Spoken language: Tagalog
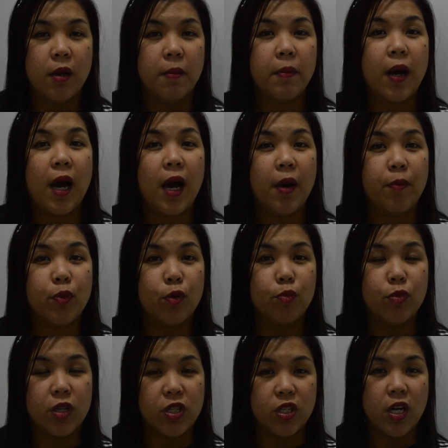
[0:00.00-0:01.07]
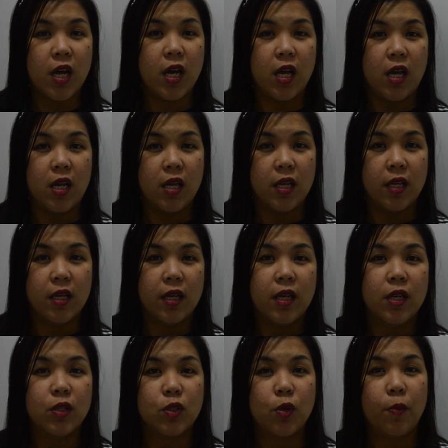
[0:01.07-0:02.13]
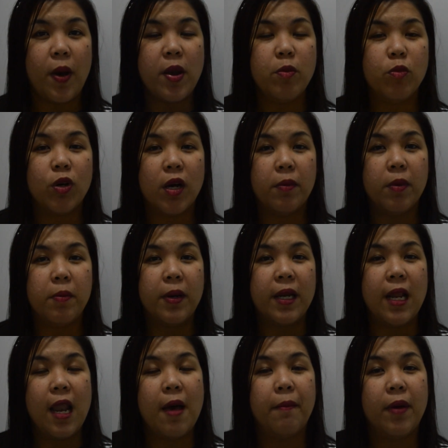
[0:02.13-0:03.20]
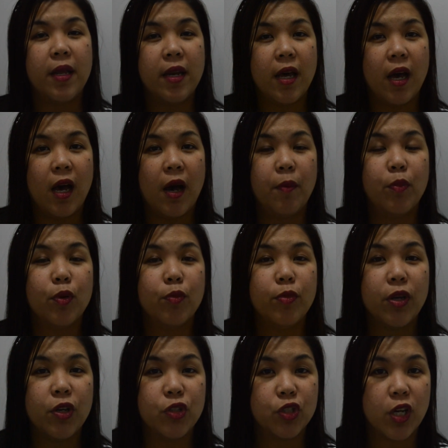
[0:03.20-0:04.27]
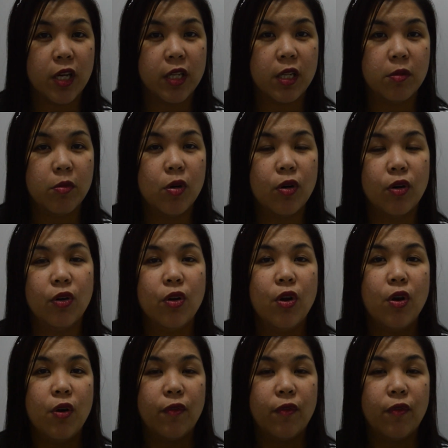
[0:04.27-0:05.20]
ma-approve na siya. So, paano mo nga ba malalaman na approve na yung channel mo?